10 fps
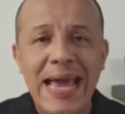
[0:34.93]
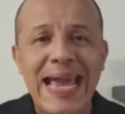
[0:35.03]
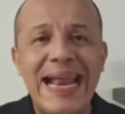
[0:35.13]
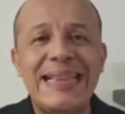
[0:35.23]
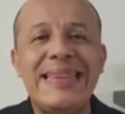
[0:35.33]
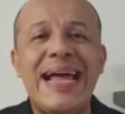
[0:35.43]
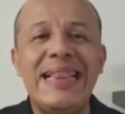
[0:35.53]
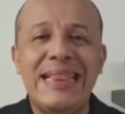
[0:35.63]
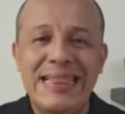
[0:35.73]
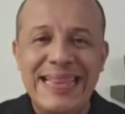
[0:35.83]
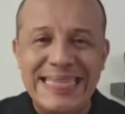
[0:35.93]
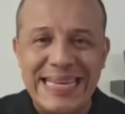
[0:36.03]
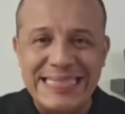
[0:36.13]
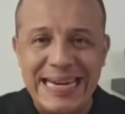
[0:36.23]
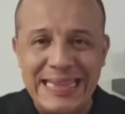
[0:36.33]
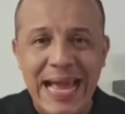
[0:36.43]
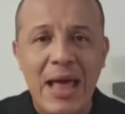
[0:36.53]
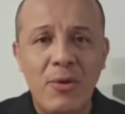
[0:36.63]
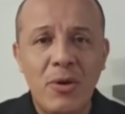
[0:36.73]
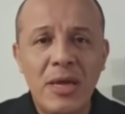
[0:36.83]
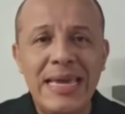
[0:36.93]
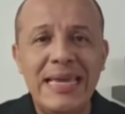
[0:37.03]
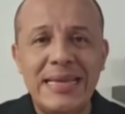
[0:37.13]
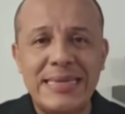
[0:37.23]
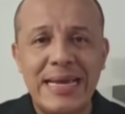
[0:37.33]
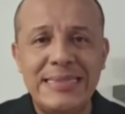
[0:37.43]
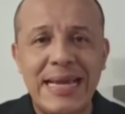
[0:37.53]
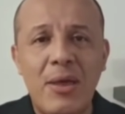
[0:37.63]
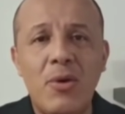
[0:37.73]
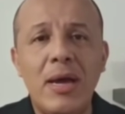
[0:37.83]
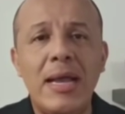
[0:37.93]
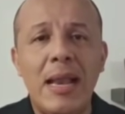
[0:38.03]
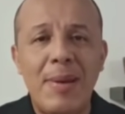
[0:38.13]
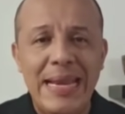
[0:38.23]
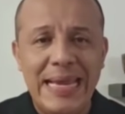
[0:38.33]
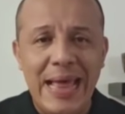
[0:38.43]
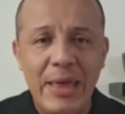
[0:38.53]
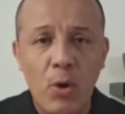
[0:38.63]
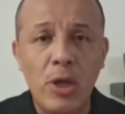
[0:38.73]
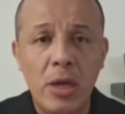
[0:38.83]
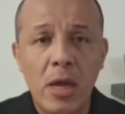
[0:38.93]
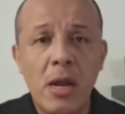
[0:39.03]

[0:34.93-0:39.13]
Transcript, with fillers: era tan desacertado y desaguisado en el América de hoy.